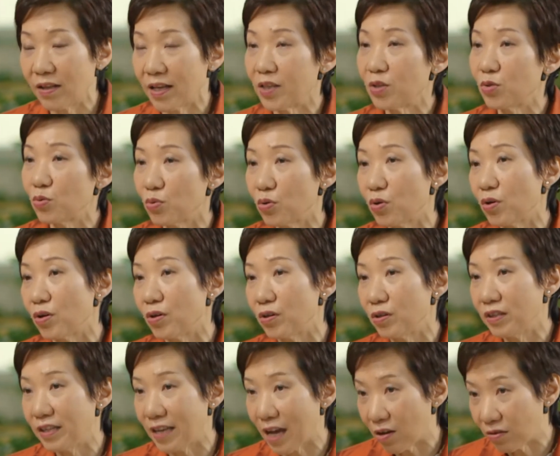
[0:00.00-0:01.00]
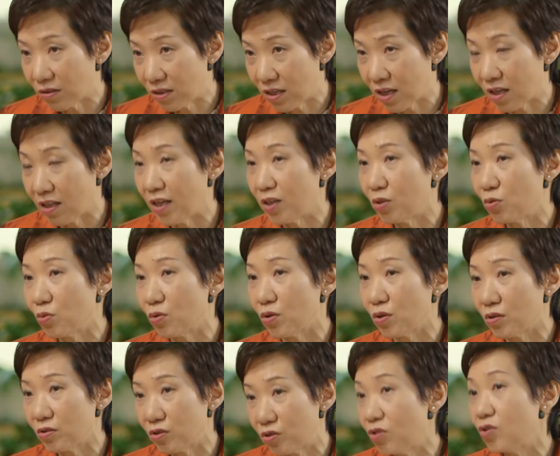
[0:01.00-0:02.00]
来做了解，来
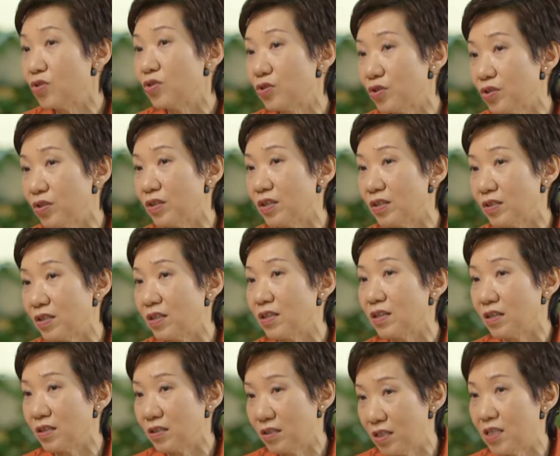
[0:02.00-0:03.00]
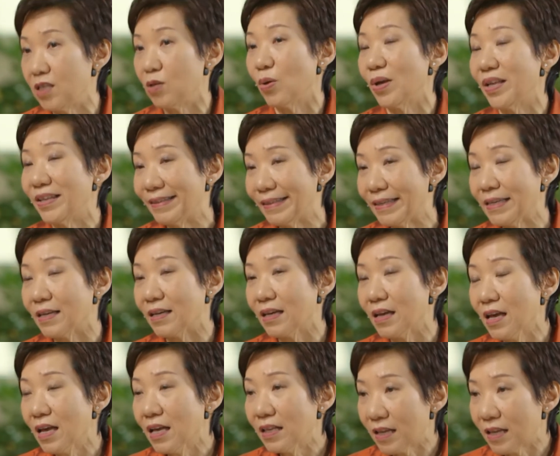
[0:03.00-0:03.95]
做知识的这个起源地。